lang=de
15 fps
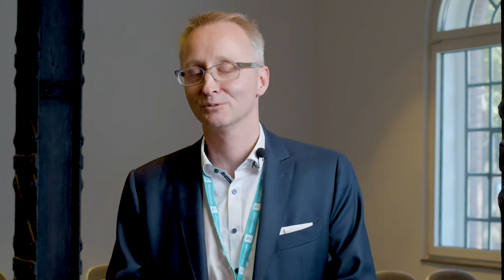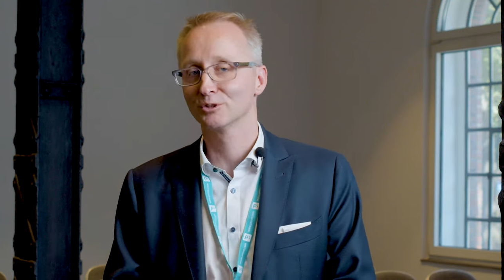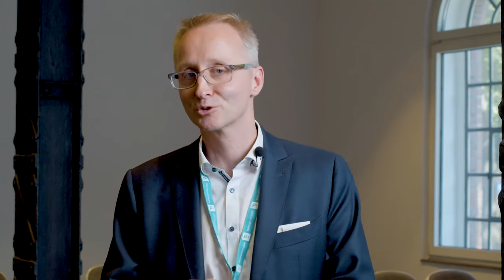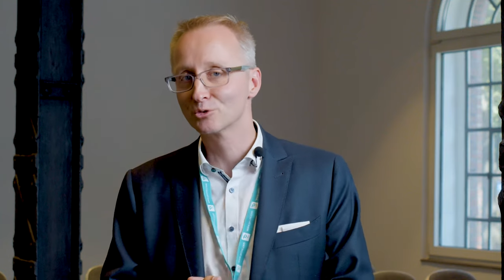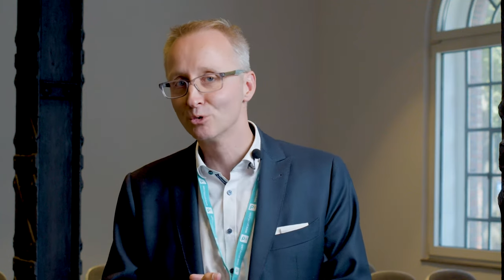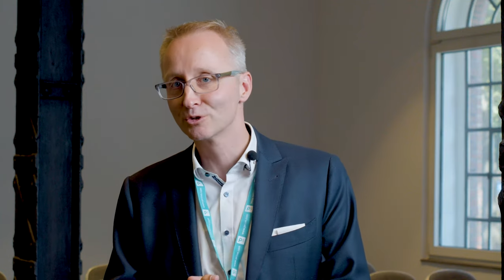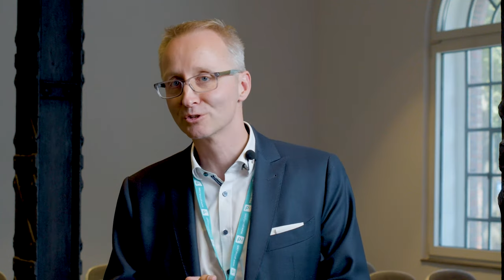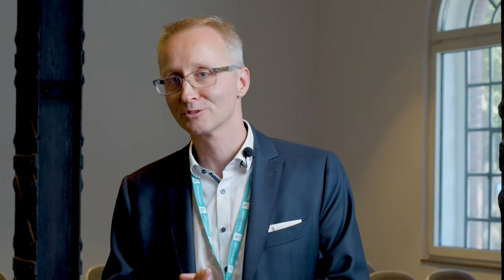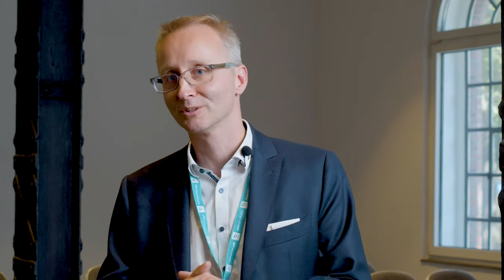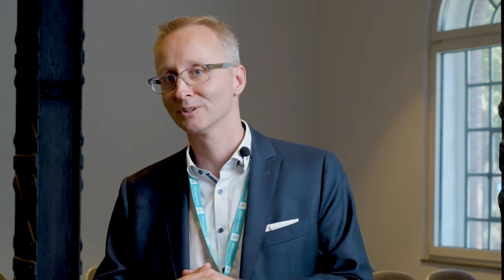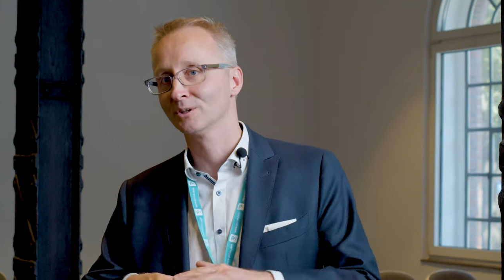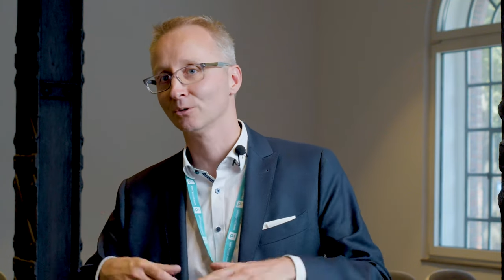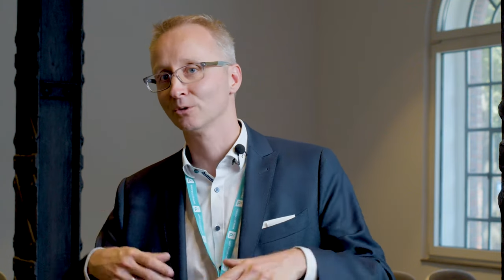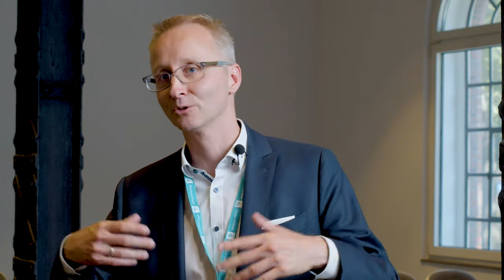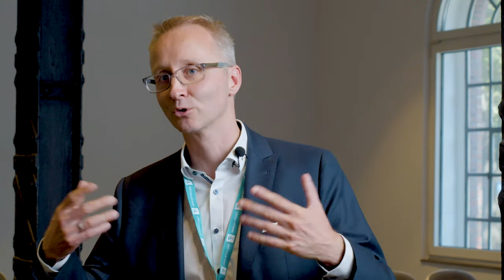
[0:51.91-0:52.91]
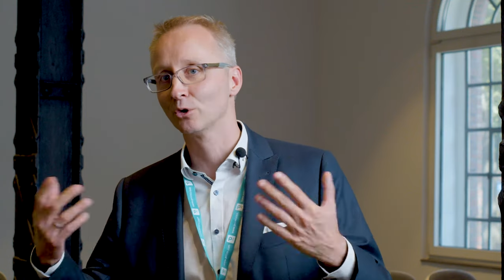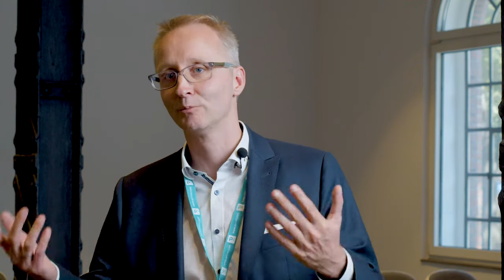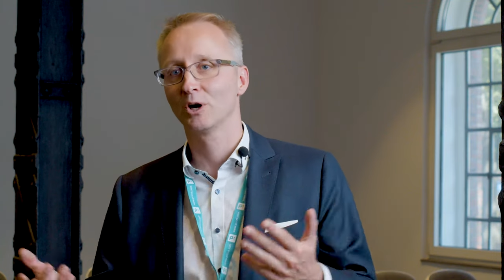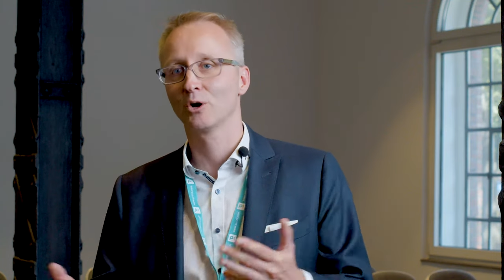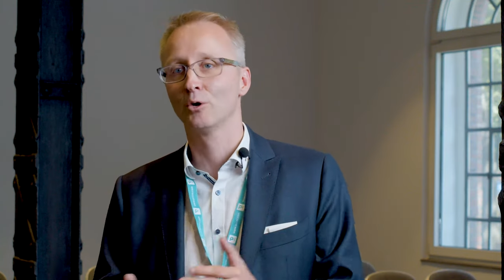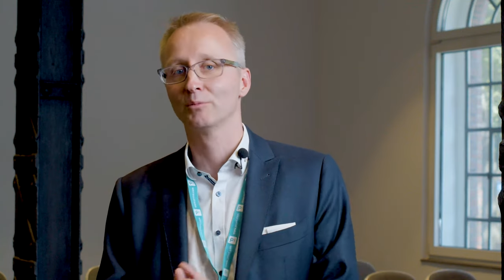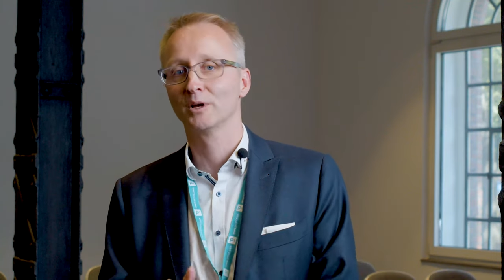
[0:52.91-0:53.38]
ist gut äh, und
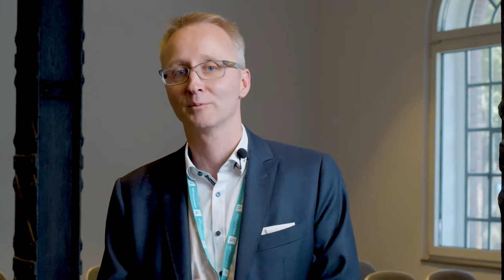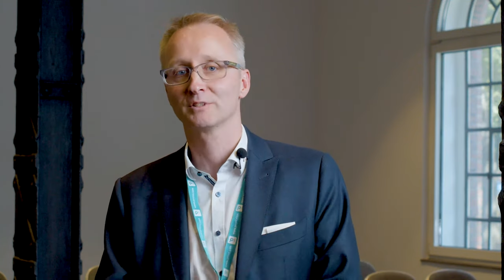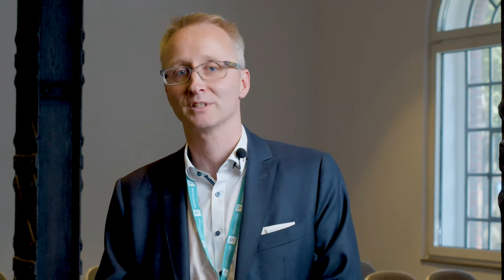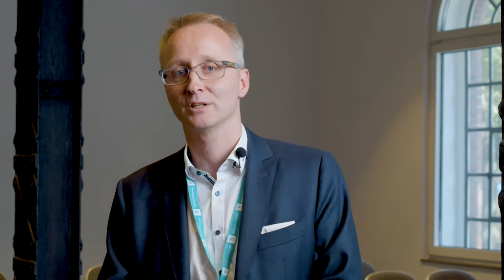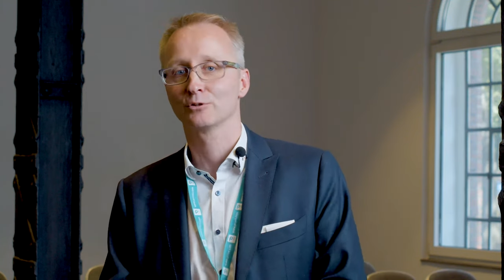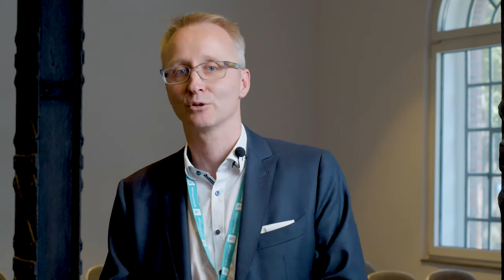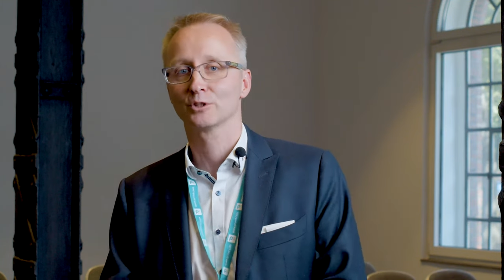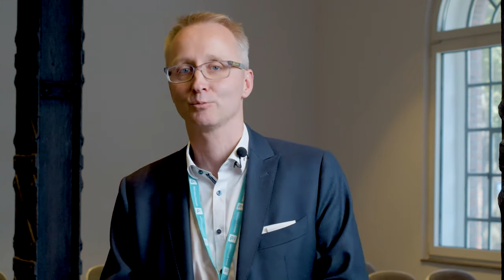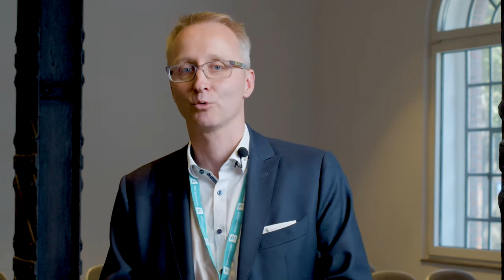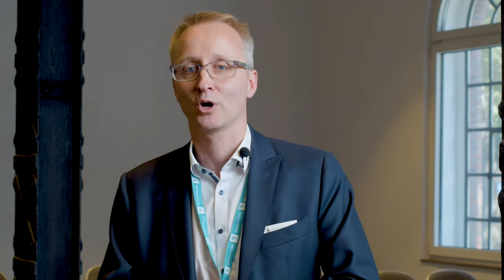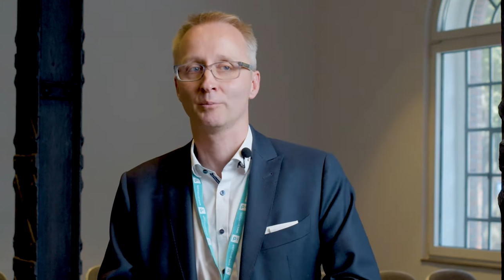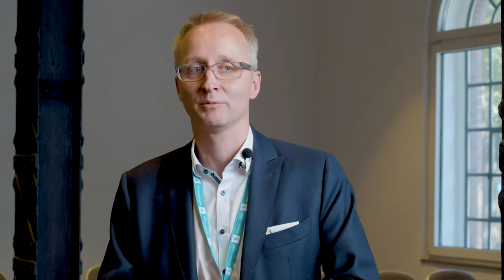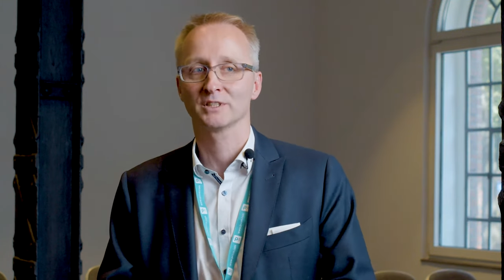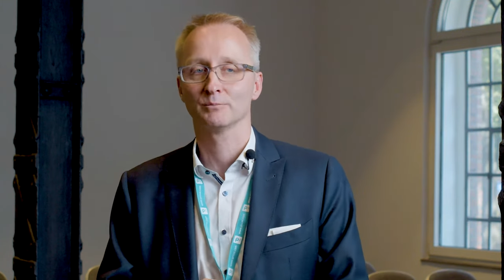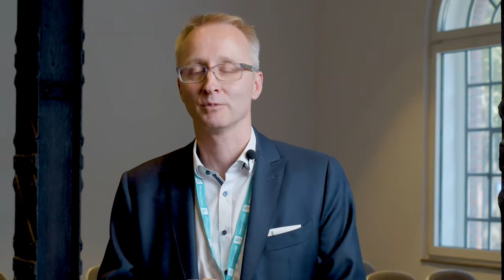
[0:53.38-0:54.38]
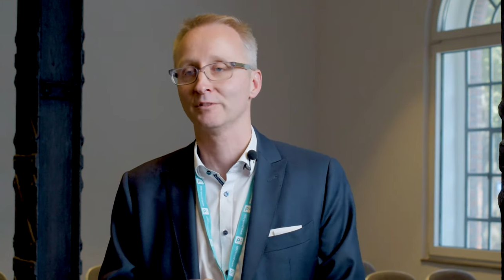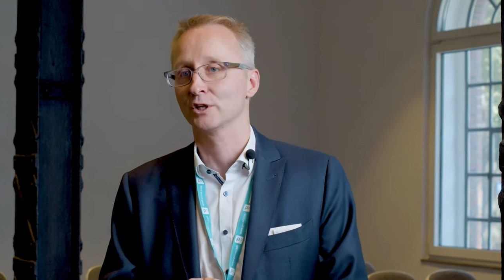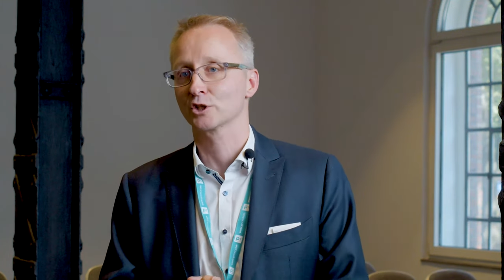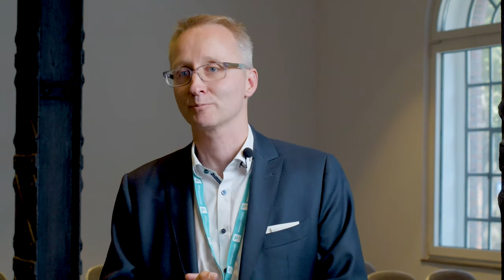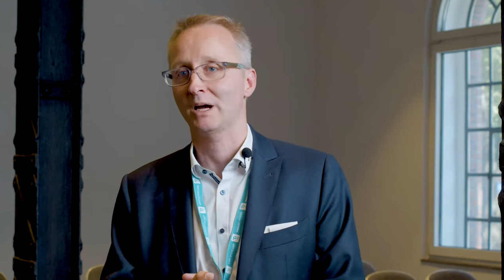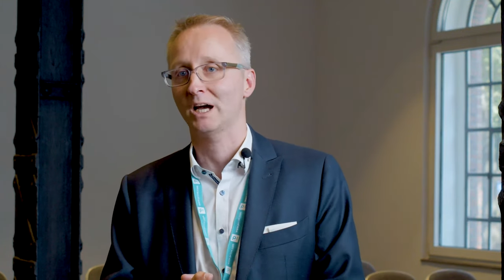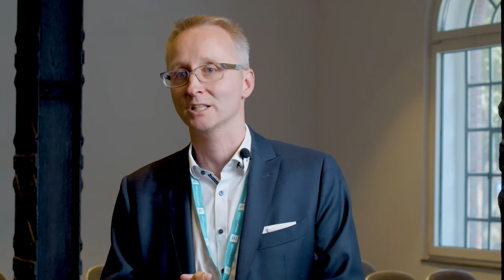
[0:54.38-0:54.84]
drumherum gibt es ein tolles Programm, das immer
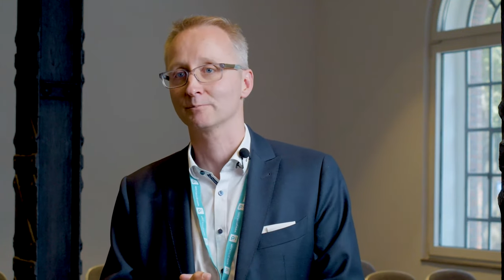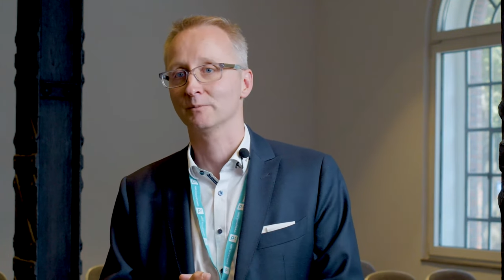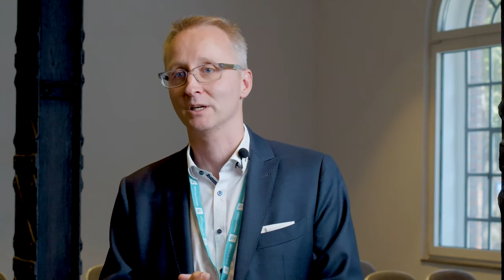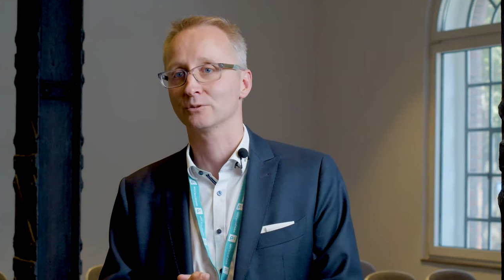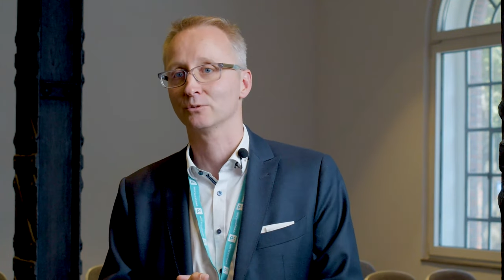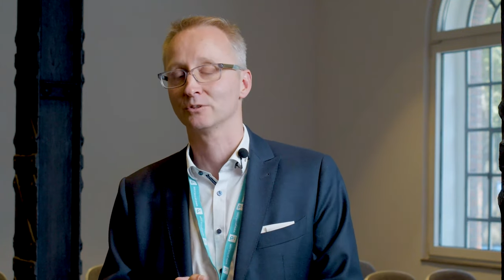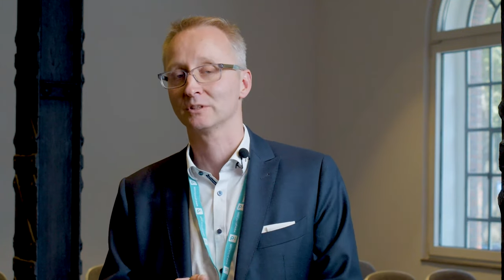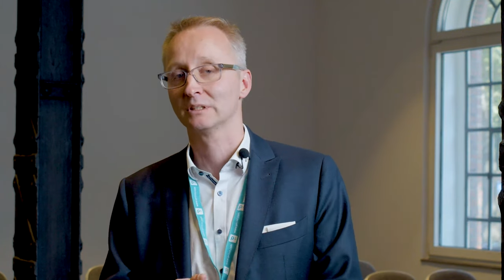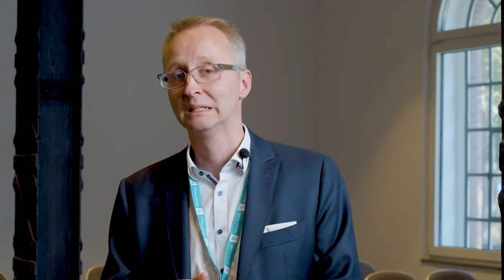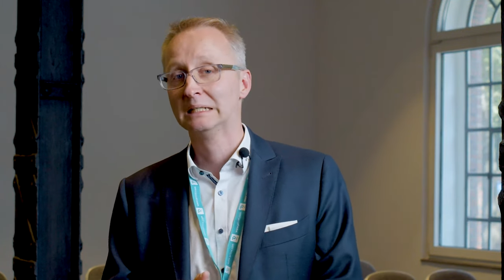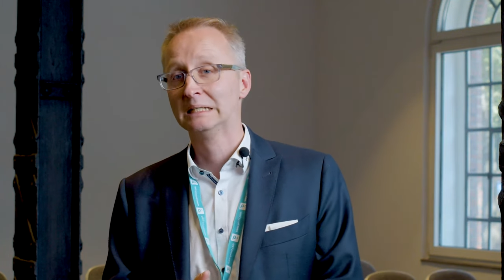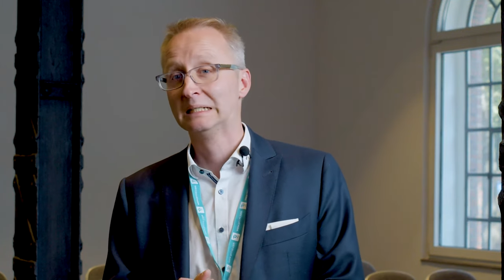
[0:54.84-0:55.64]
wieder Spaß macht und